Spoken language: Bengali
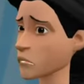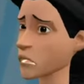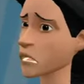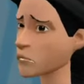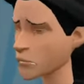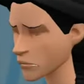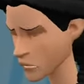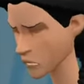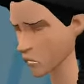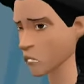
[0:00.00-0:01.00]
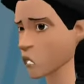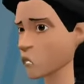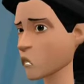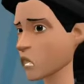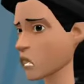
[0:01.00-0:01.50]
আচ্ছা ব্যাংটা
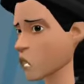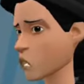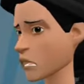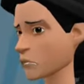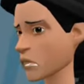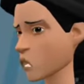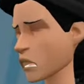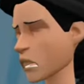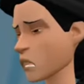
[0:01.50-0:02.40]
ভেঙে আমি টাকা কটা